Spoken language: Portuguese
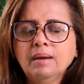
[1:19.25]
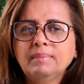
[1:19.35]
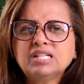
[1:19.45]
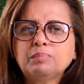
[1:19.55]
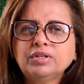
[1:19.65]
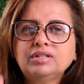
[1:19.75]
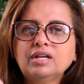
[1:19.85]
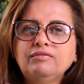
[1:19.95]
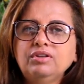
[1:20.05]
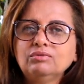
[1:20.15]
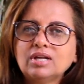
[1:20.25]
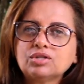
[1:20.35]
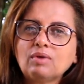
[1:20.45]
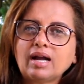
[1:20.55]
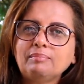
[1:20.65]
Mas pode ter vindo na
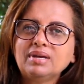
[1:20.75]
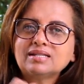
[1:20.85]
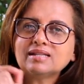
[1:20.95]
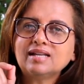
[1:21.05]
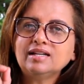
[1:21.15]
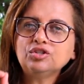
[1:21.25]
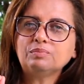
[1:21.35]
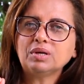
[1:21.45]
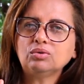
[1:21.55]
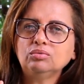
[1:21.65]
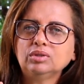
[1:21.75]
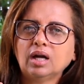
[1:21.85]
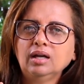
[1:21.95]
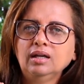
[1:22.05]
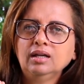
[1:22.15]
sua cabeça a seguinte pergunta: